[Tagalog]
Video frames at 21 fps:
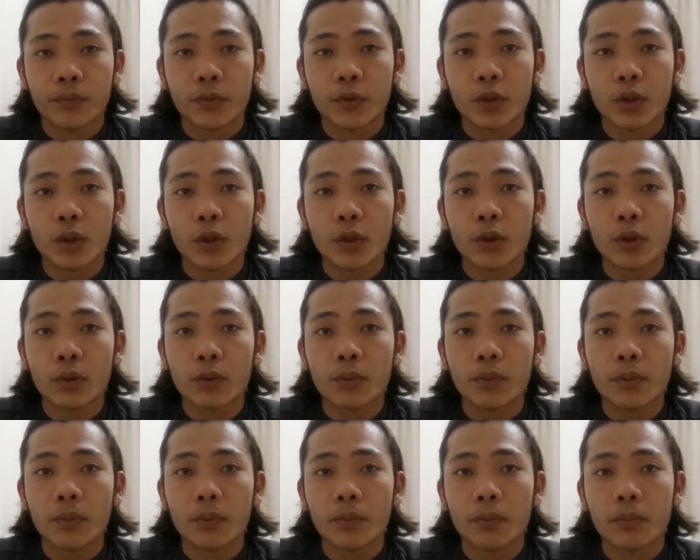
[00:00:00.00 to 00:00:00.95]
So, yung,
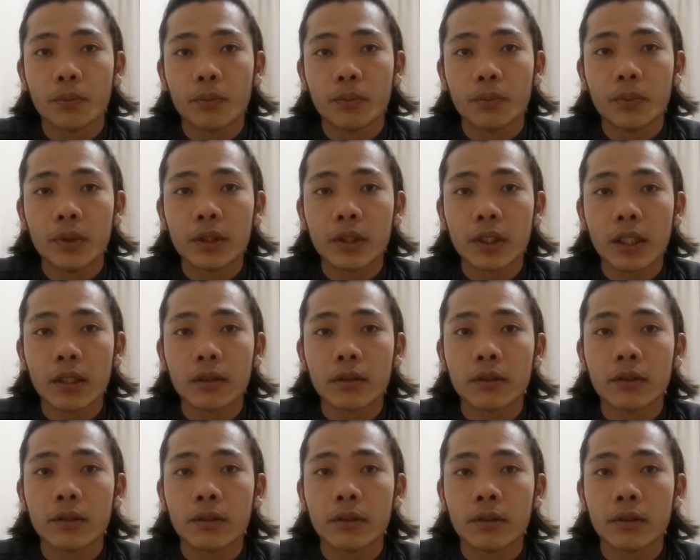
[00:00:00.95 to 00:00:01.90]
minsan,
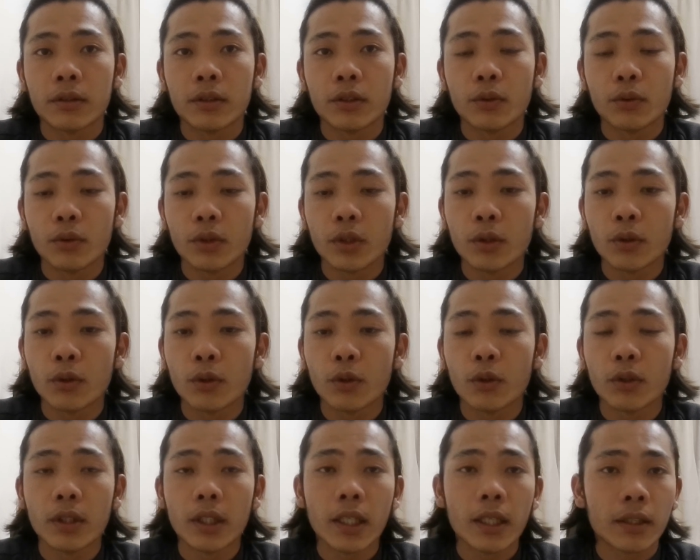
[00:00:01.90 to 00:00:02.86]
yung nihonggo
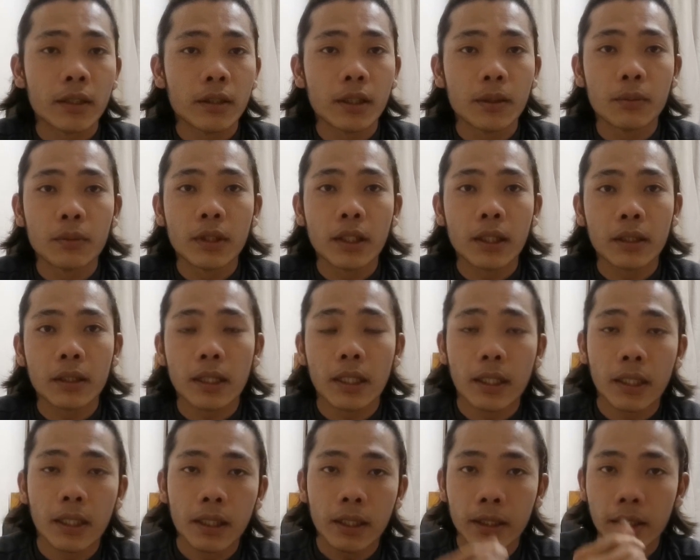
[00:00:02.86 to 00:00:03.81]
nila, hindi mo na rin
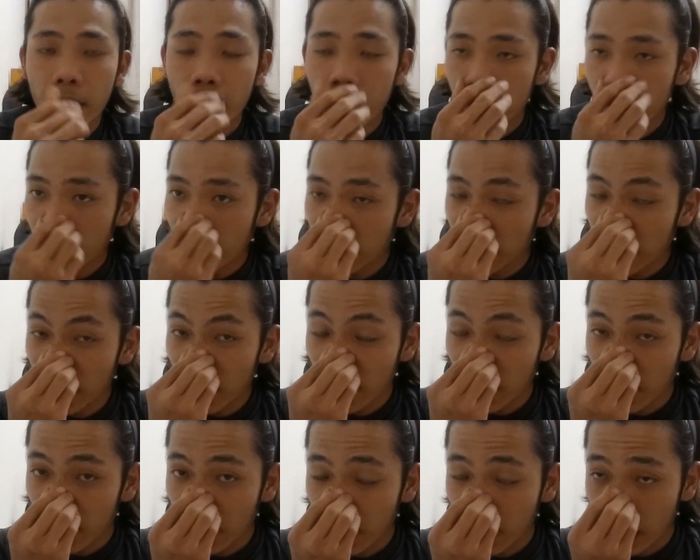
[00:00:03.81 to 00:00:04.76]
talaga naintindihan
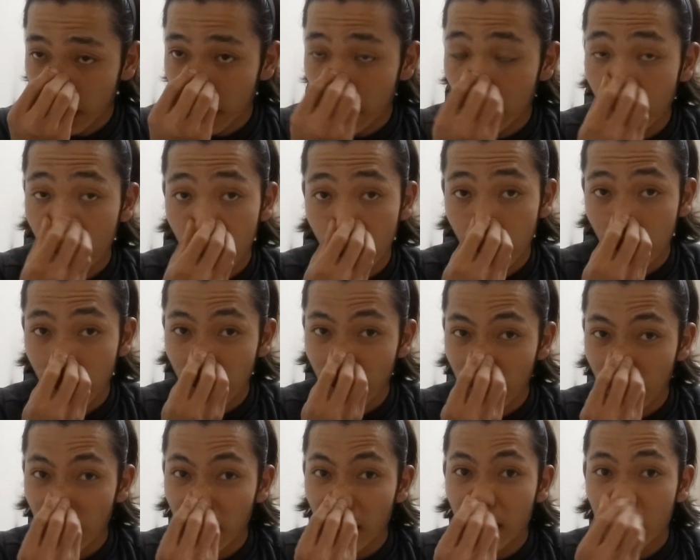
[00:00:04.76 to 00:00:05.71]
eh.
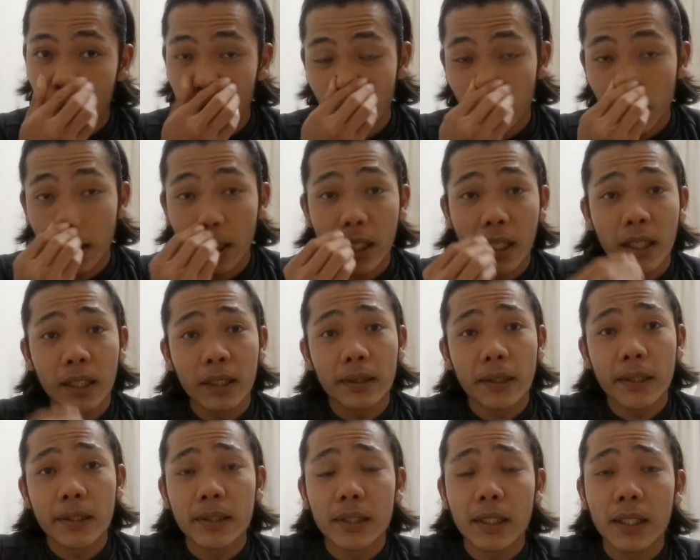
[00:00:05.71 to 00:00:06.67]
So kailangan
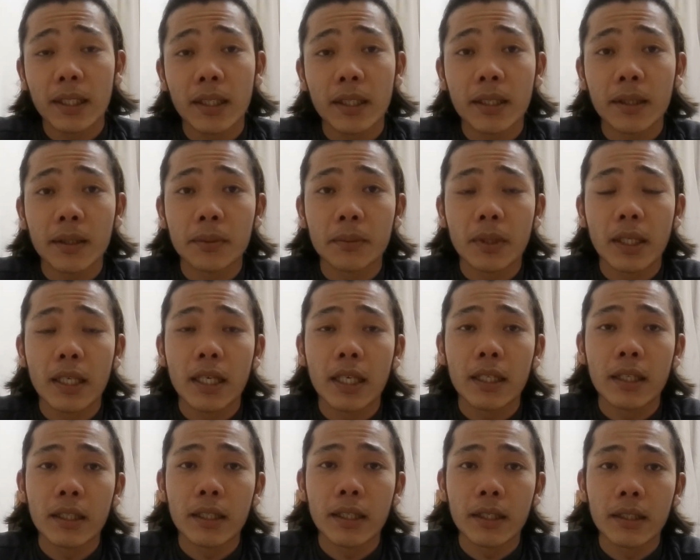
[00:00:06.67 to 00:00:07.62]
guys talaga
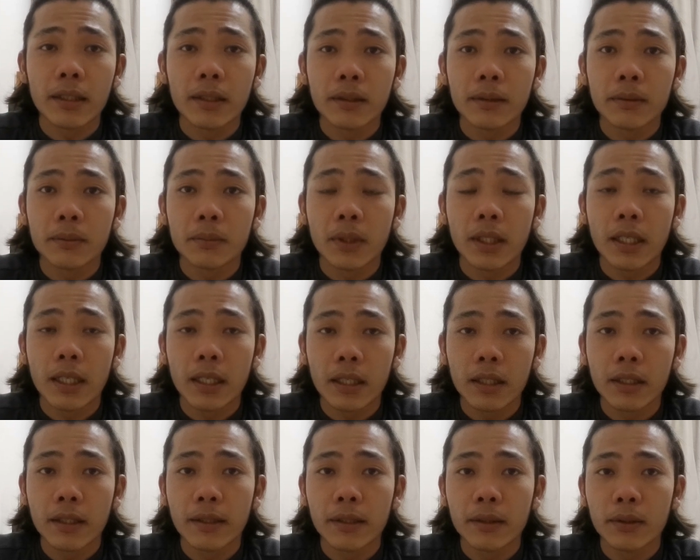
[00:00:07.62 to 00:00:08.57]
mag-aral ka ng mag-aral
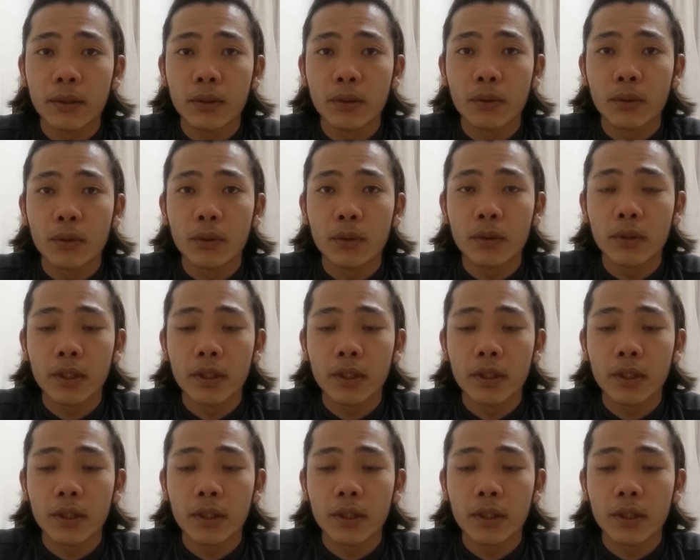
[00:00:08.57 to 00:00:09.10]
ng Nihongo.